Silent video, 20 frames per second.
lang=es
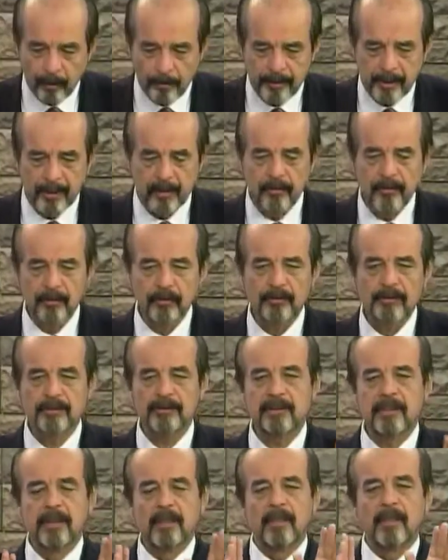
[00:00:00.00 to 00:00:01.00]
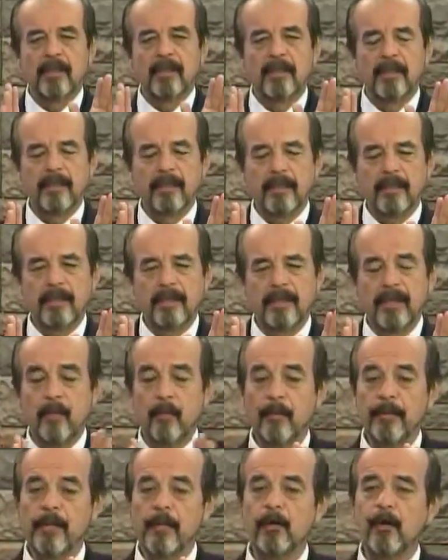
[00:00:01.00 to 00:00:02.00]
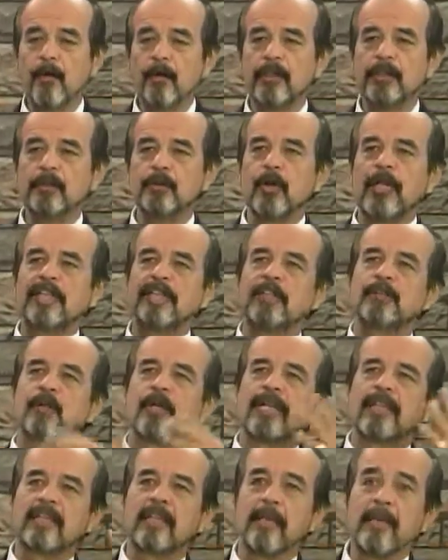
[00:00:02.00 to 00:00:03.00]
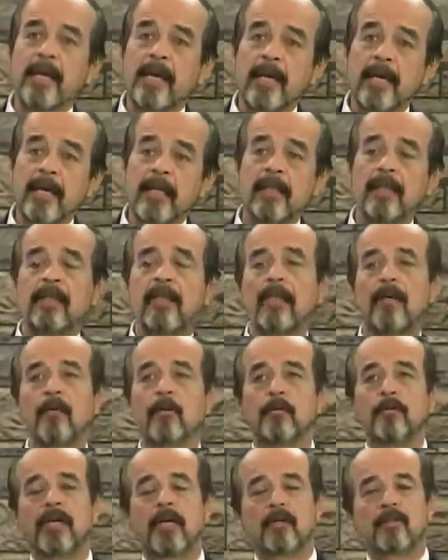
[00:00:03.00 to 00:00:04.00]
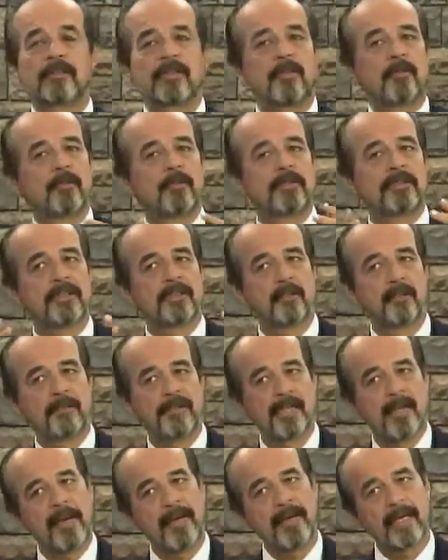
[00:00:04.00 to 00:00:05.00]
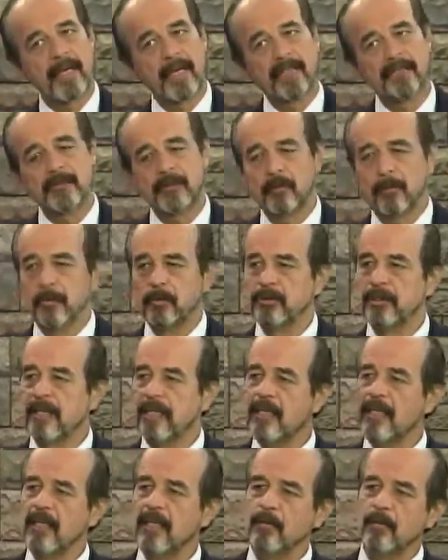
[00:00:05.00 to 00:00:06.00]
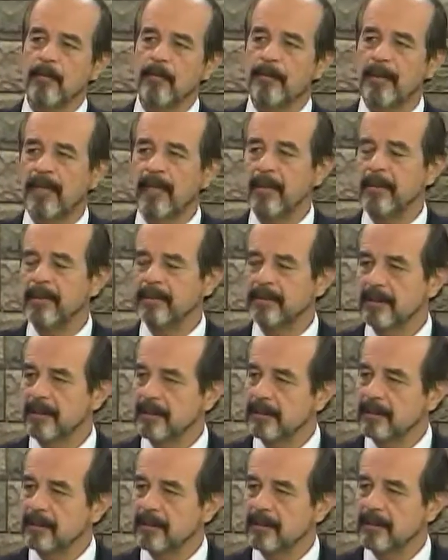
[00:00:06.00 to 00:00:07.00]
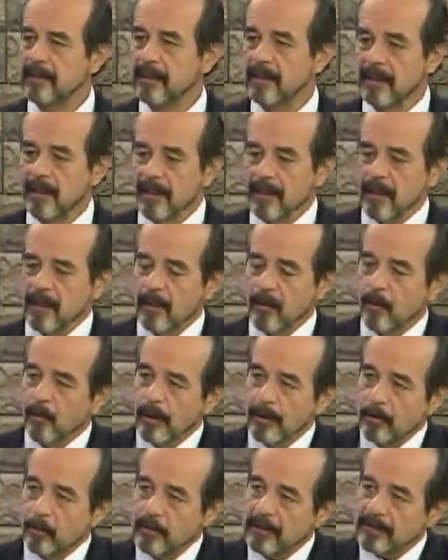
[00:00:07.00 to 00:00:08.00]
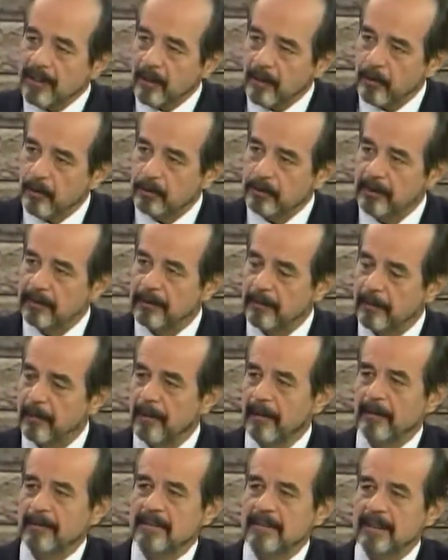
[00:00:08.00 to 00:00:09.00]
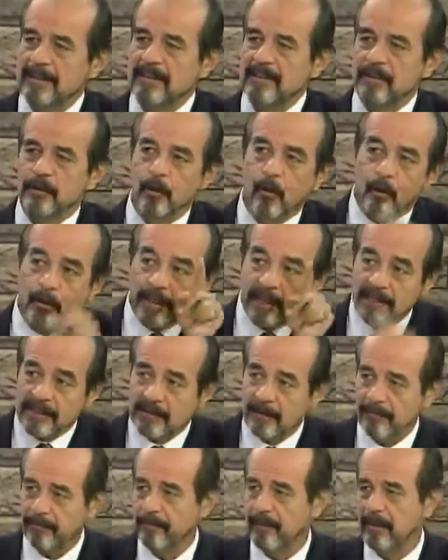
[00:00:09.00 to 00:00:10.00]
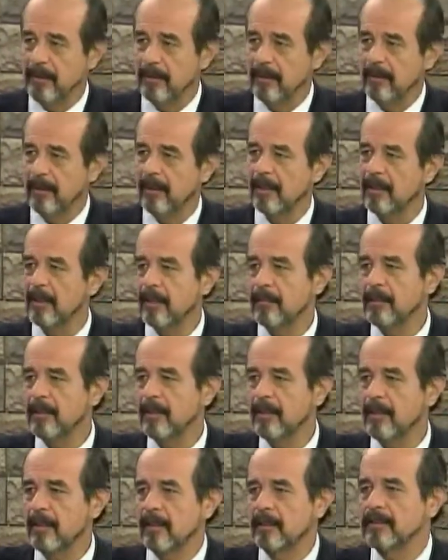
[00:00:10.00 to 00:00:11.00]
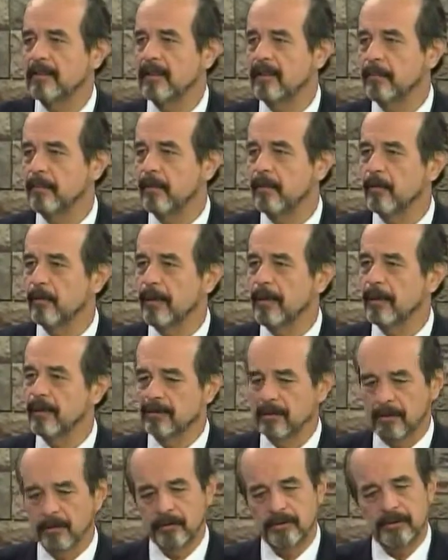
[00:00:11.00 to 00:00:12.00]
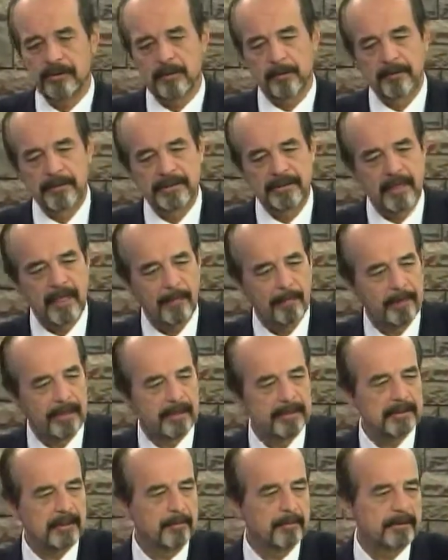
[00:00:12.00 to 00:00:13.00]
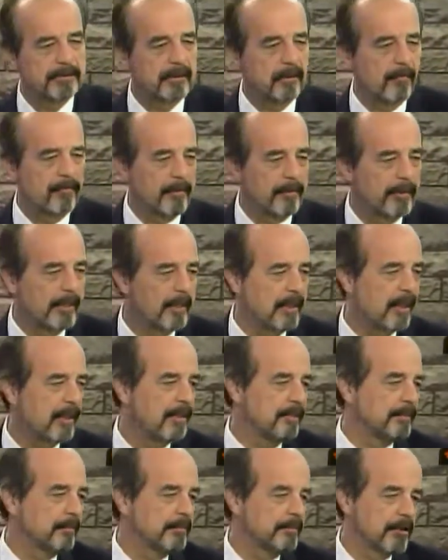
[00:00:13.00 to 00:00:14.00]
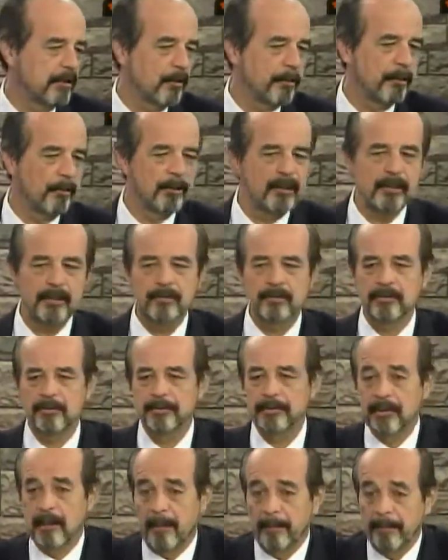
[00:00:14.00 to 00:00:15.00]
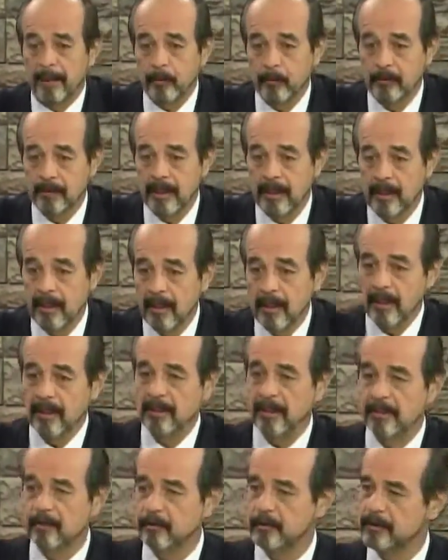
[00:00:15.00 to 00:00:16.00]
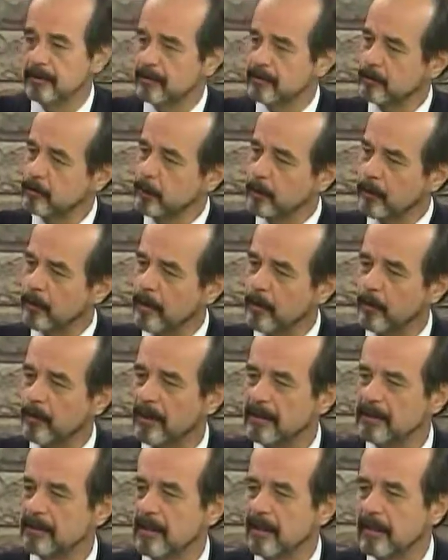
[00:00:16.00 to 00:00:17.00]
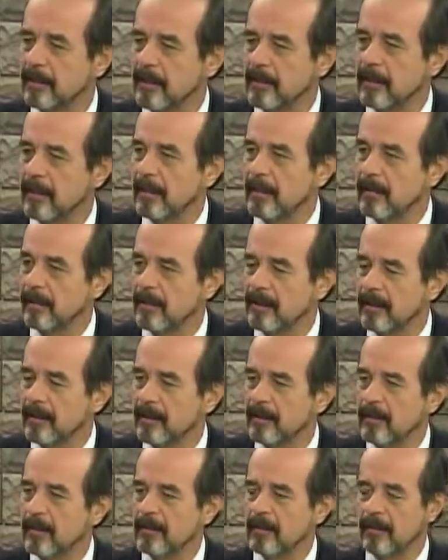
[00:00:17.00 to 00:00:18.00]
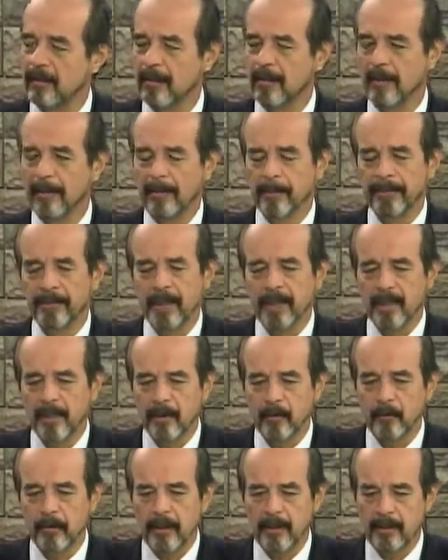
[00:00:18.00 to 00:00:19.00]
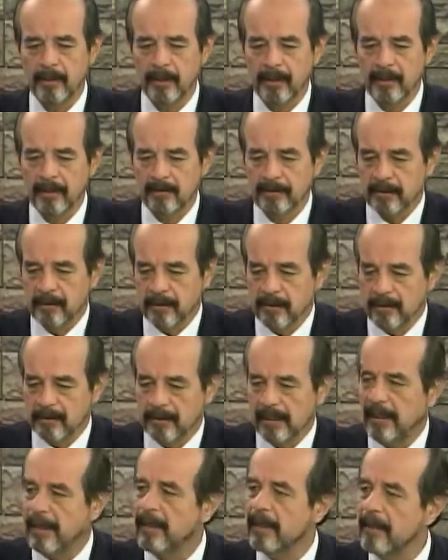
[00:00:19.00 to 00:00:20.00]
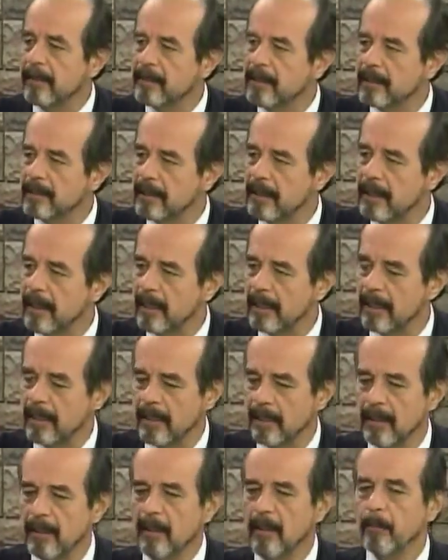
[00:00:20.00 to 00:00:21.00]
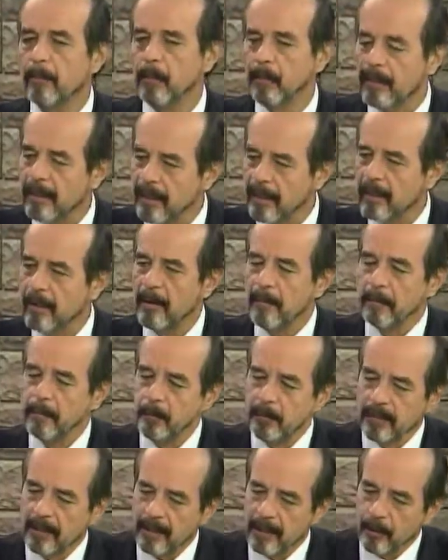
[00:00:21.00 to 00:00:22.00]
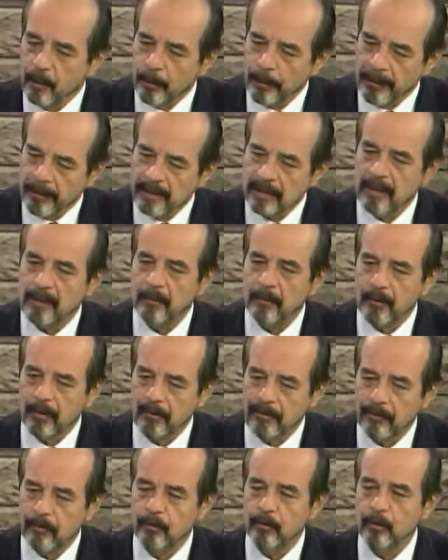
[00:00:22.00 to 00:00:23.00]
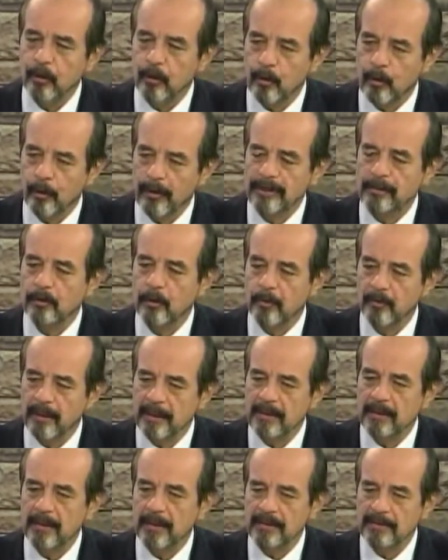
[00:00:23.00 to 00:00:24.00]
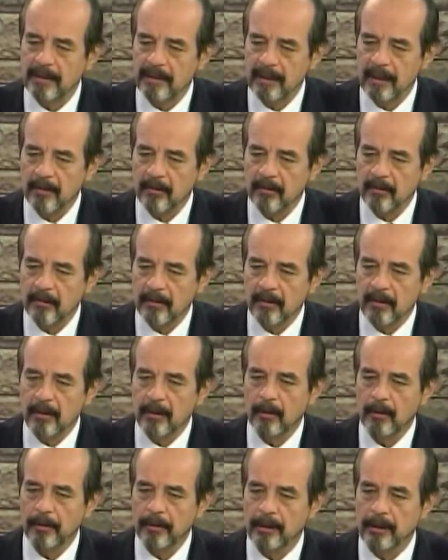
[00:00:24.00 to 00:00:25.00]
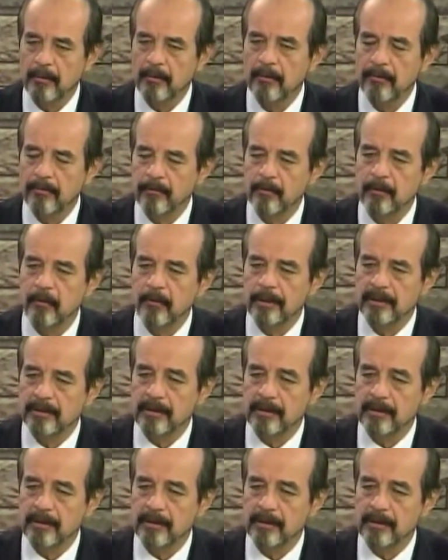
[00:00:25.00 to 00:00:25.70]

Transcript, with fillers: el gobierno. Entonces, eh, y el gobierno lo hizo altisonantemente, con una cosa como diciendo, mira qué éxito hemos tenido, impecable, etcétera, etcétera. Y cuando esas cosas eh, se hacen con ese fin, generalmente dejan ese tipo de huellas. Entonces empieza la prensa, empiezan los familiares, empiezan los políticos, empiezan a preguntar y entonces surgen una serie de, irregularidades y se les revienta en la cara. ¿Por qué? Porque el objetivo de fondo no es combatir a Sendero el objetivo de fondo